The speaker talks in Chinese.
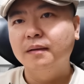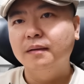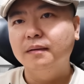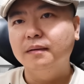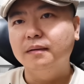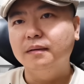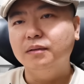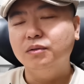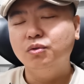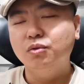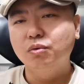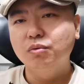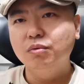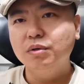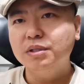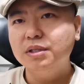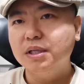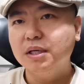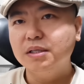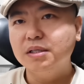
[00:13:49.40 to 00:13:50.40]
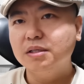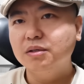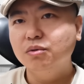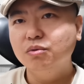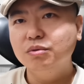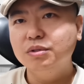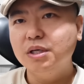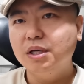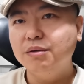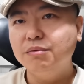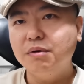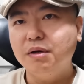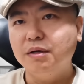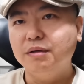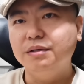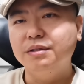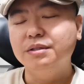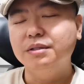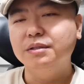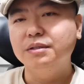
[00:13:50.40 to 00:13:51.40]
啊，中国现在这个路线越来
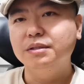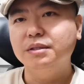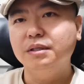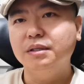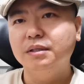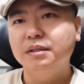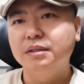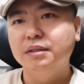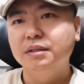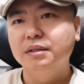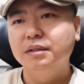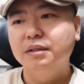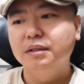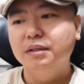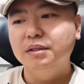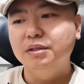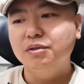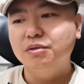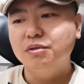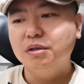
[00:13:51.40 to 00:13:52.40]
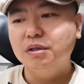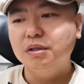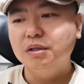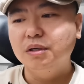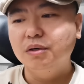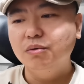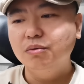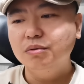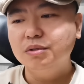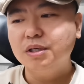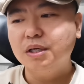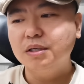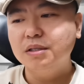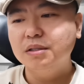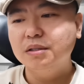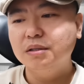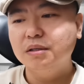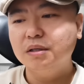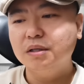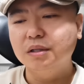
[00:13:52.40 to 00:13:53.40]
越清晰了。也就是说，俄乌战
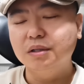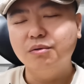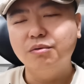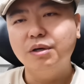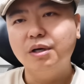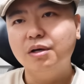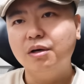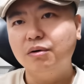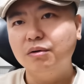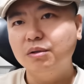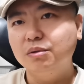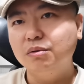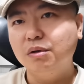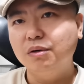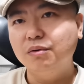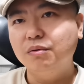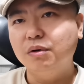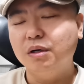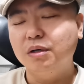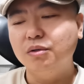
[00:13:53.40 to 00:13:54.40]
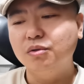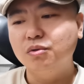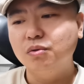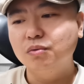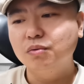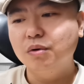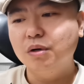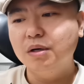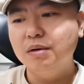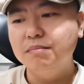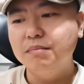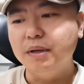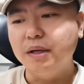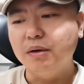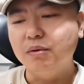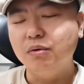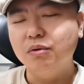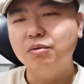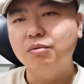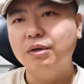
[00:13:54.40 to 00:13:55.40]
争可能会告一段落，而中国和美
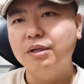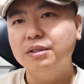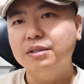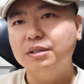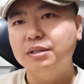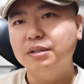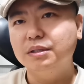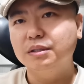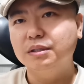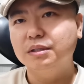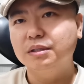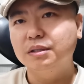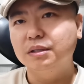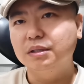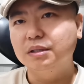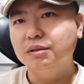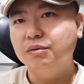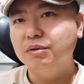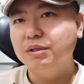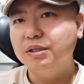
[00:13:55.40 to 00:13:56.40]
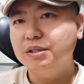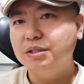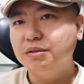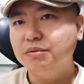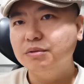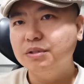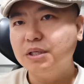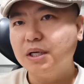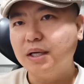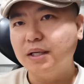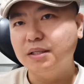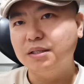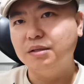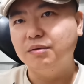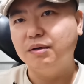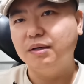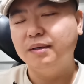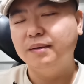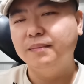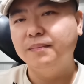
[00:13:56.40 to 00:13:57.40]
国的关系可能会进入下一阶
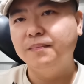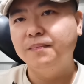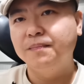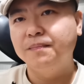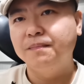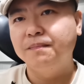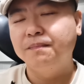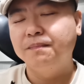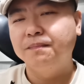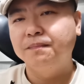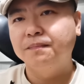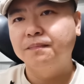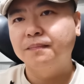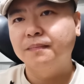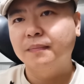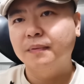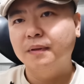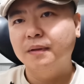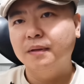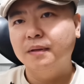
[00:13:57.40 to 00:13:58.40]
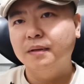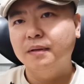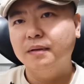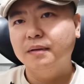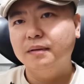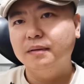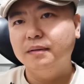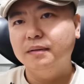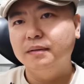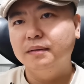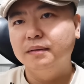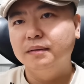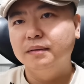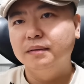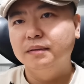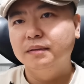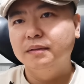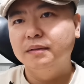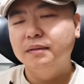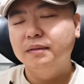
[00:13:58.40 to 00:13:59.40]
段，啊，
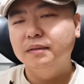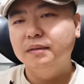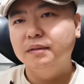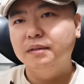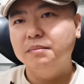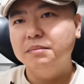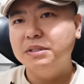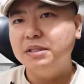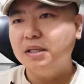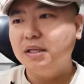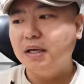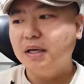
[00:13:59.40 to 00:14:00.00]
那么现在